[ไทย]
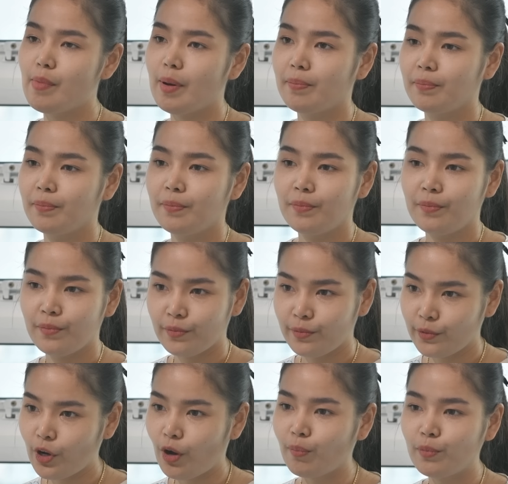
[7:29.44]
แบบ
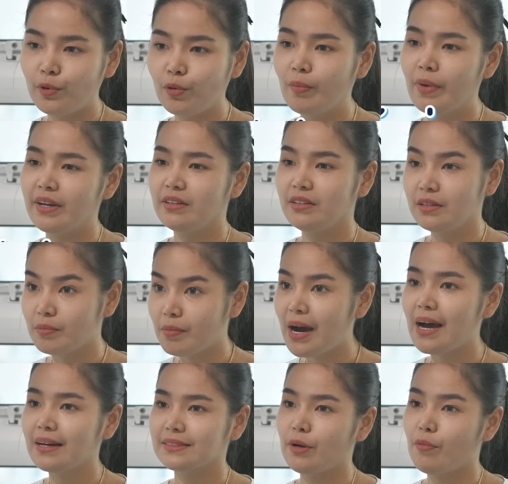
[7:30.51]
ดรอปลงมาเยอะมา
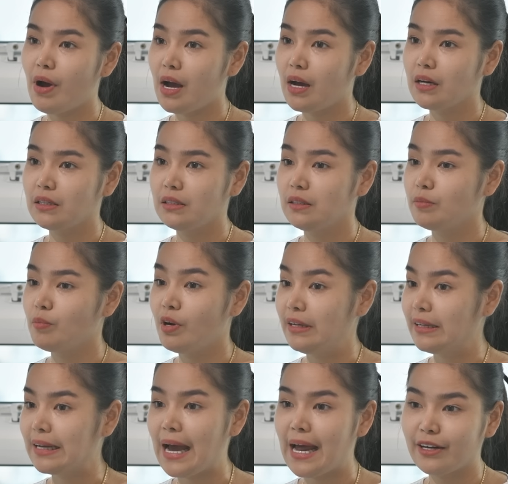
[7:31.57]
กแต่ว่าคือบริ
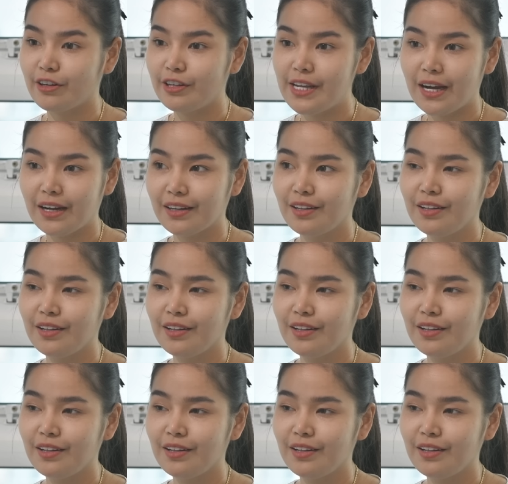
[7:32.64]
การก็ยัง